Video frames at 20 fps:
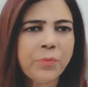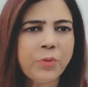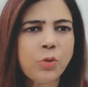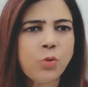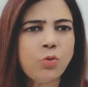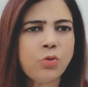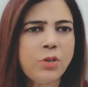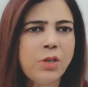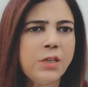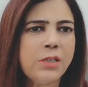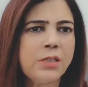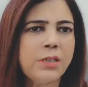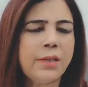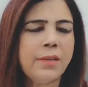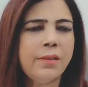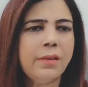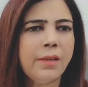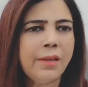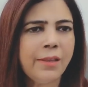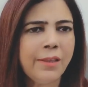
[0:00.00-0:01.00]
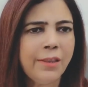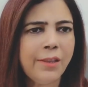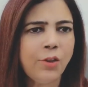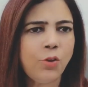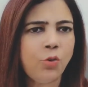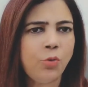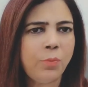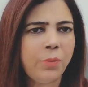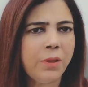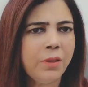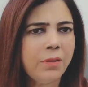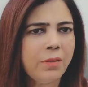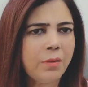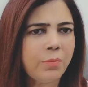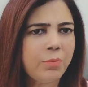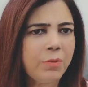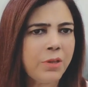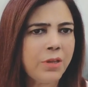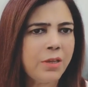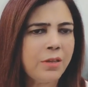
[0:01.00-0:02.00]
दूसरी चीज़ इन दिनों में
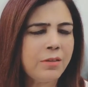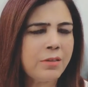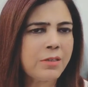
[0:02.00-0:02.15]
सबसे